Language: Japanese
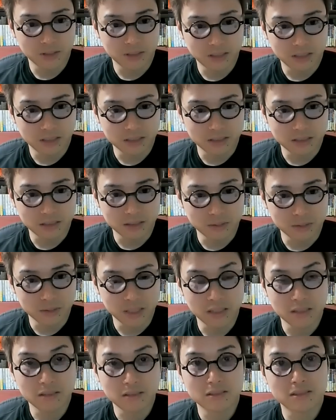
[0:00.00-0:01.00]
トが中地さんを見
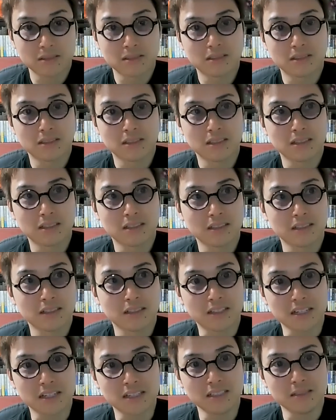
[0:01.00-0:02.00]
ている。
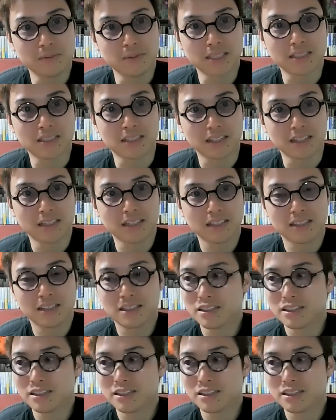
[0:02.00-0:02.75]
寝ちゃいましたね。